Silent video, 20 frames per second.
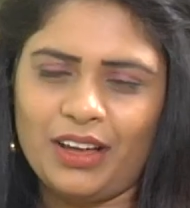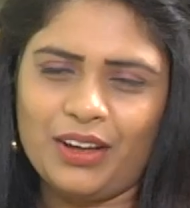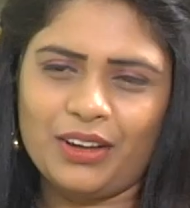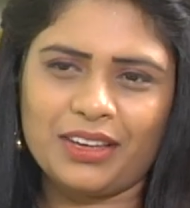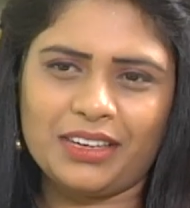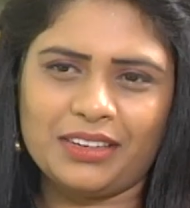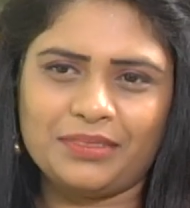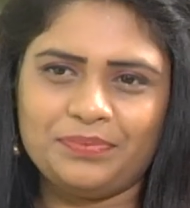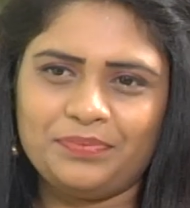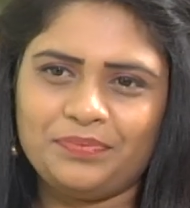
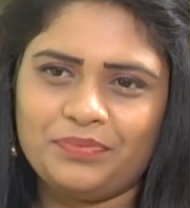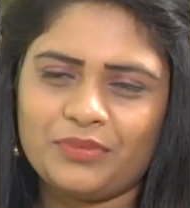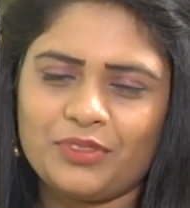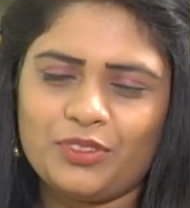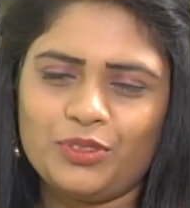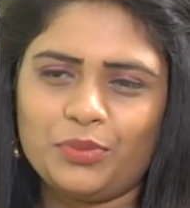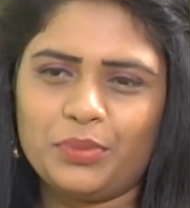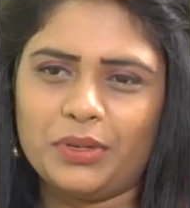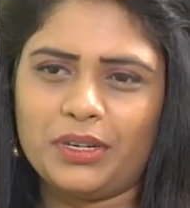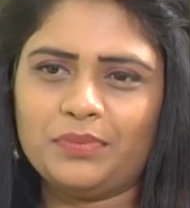ఓకే
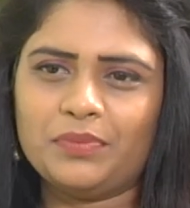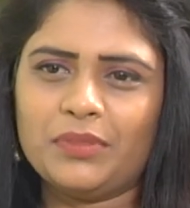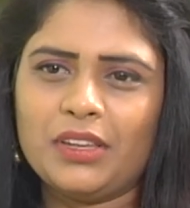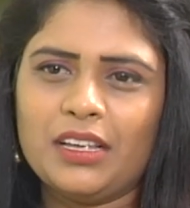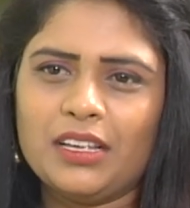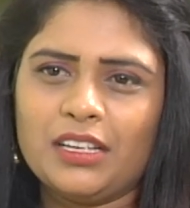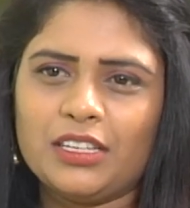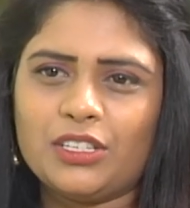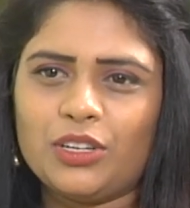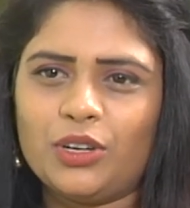సూపర్
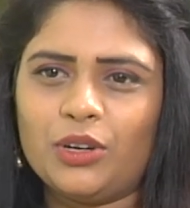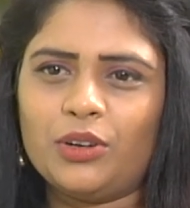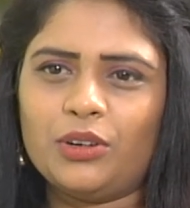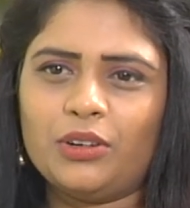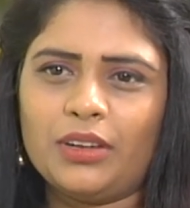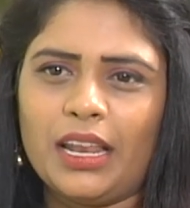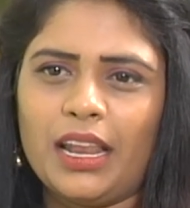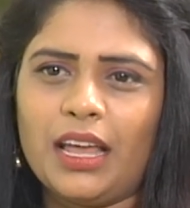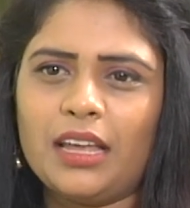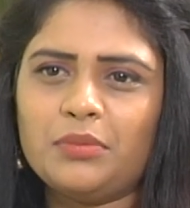సో
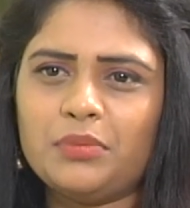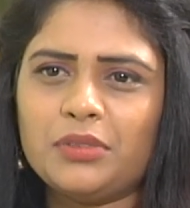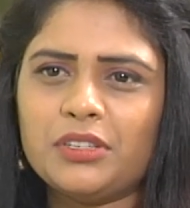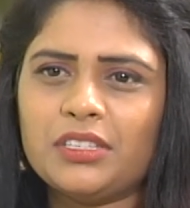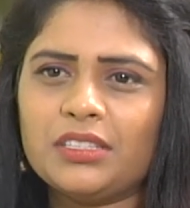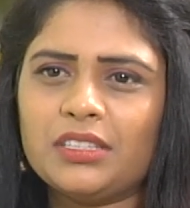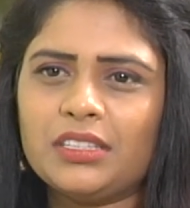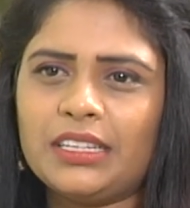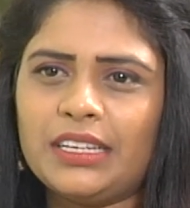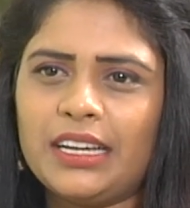ఎలా
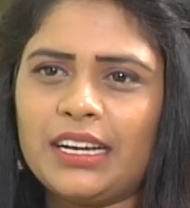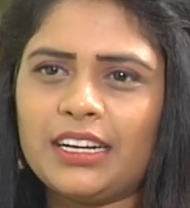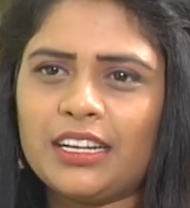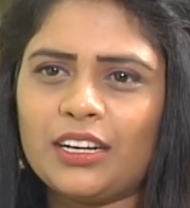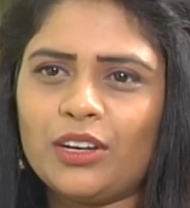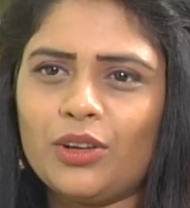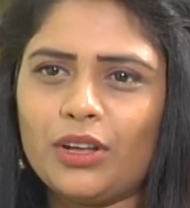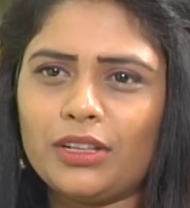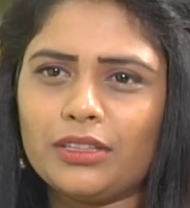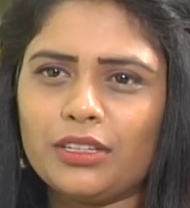అనిపించింది
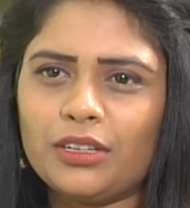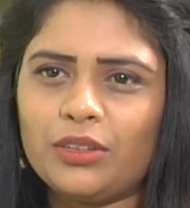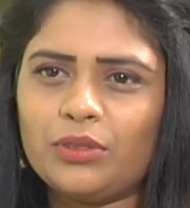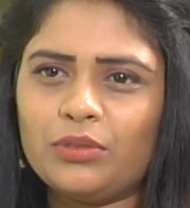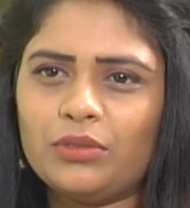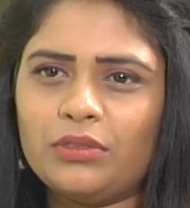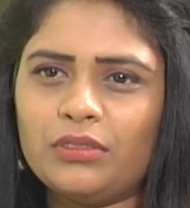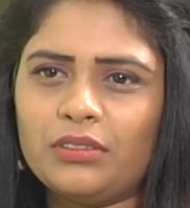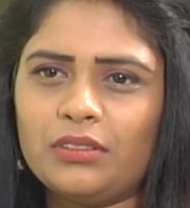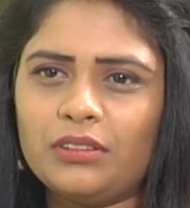థియేటర్లో అందరూ
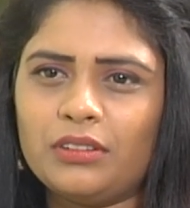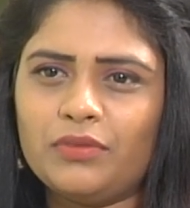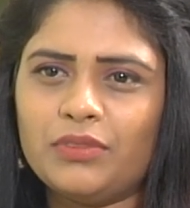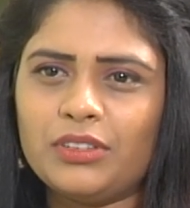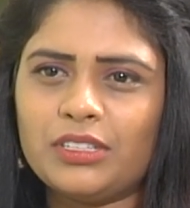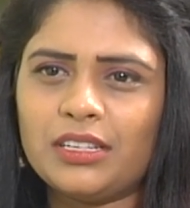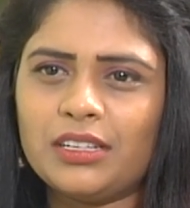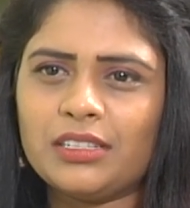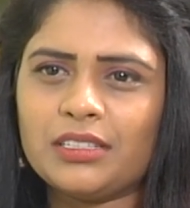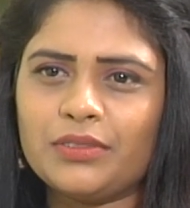
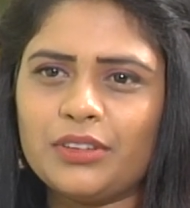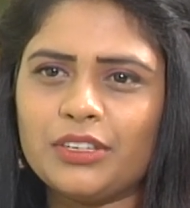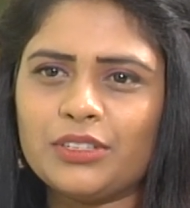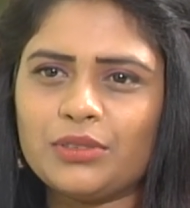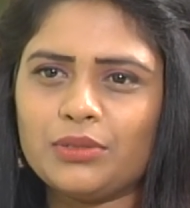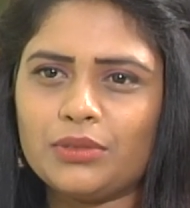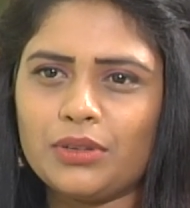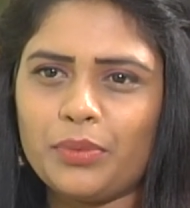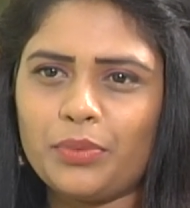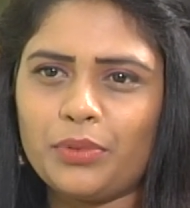విజిల్స్
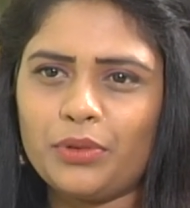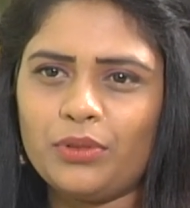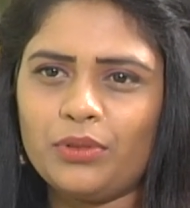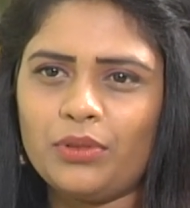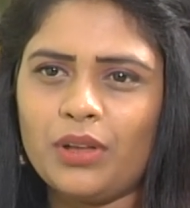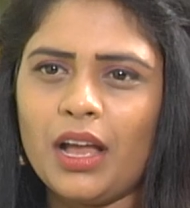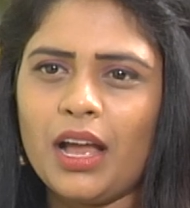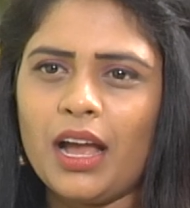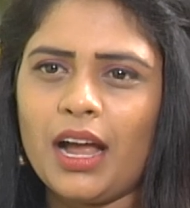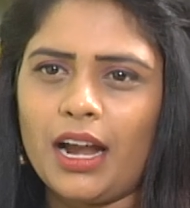వేస్తున్నప్పుడు
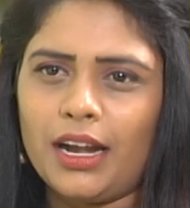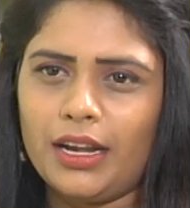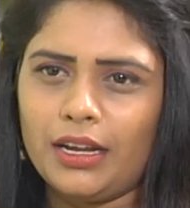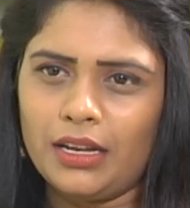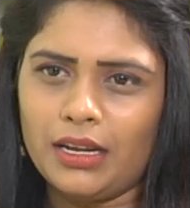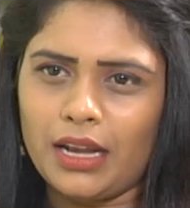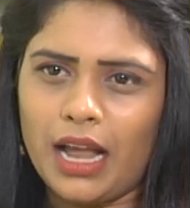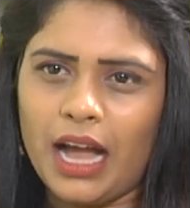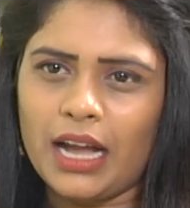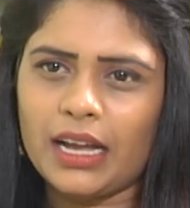
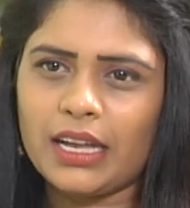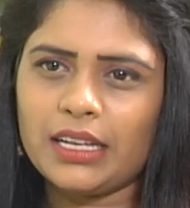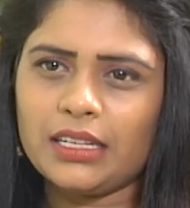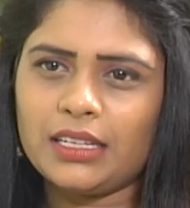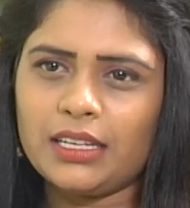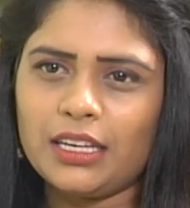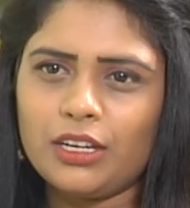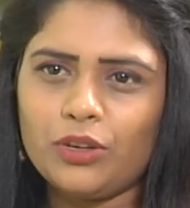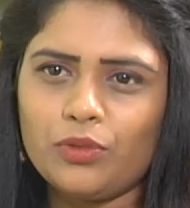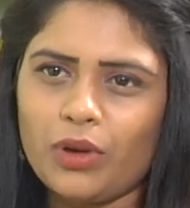అండ్
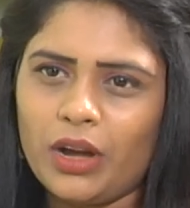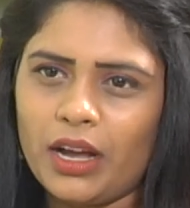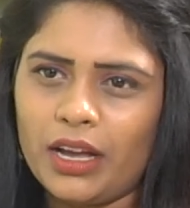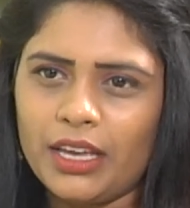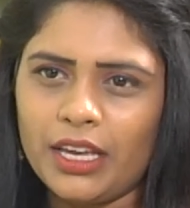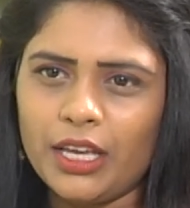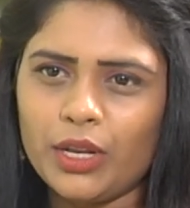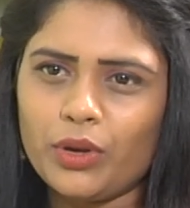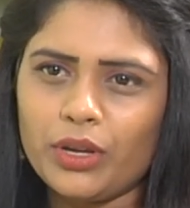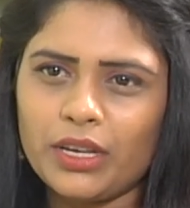నాకైతే నువ్వు ఆ
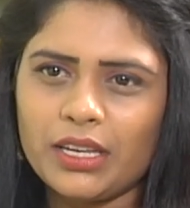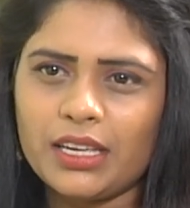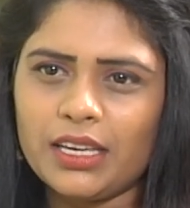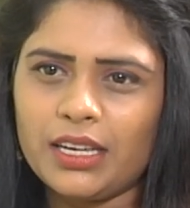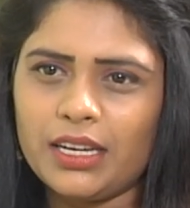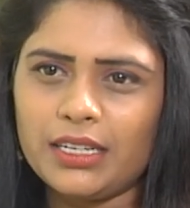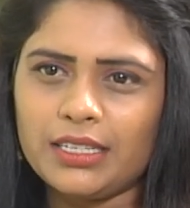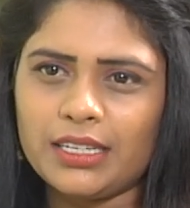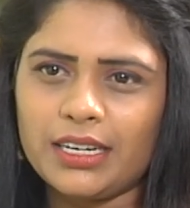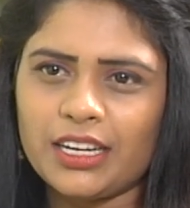
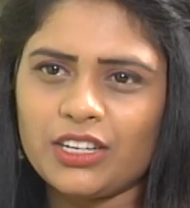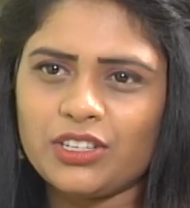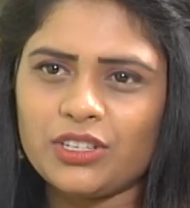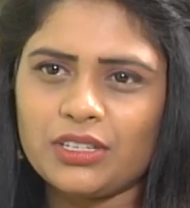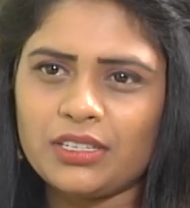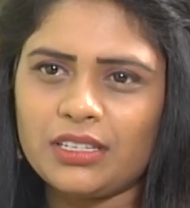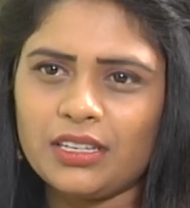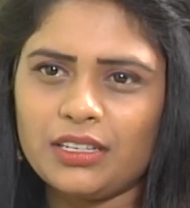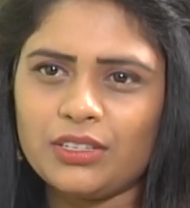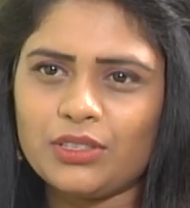హీరోయిన్కి
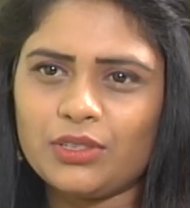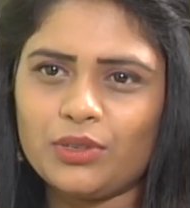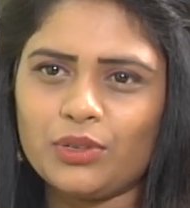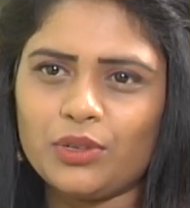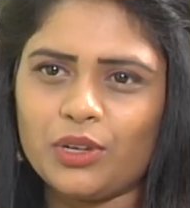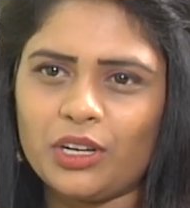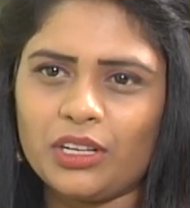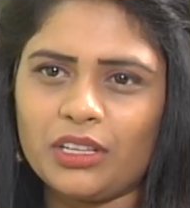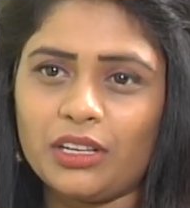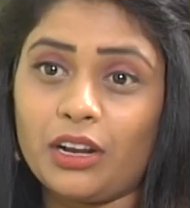ఇంట్రడక్షన్ సీన్
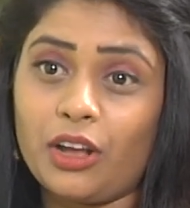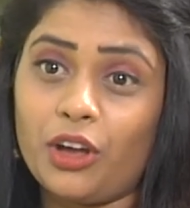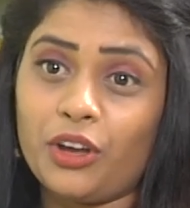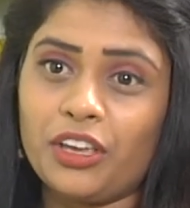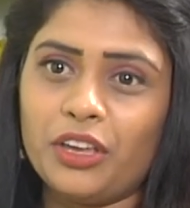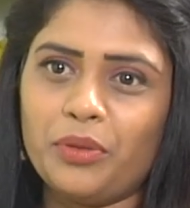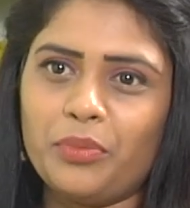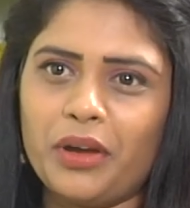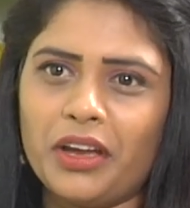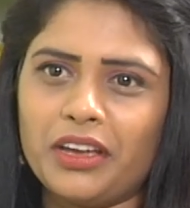ఇస్తుంటావు కదా
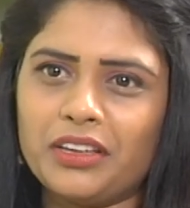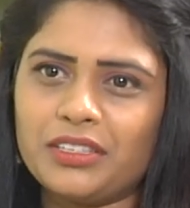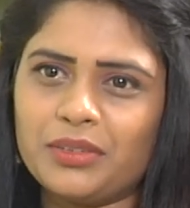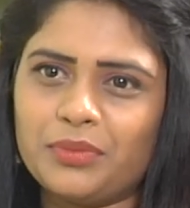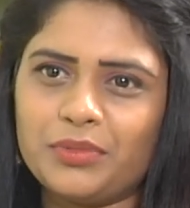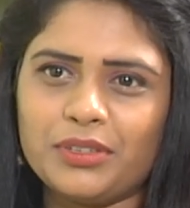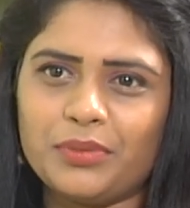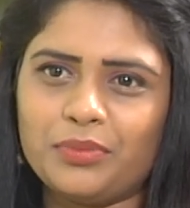రాఖీ బాయ్ అని చెప్పి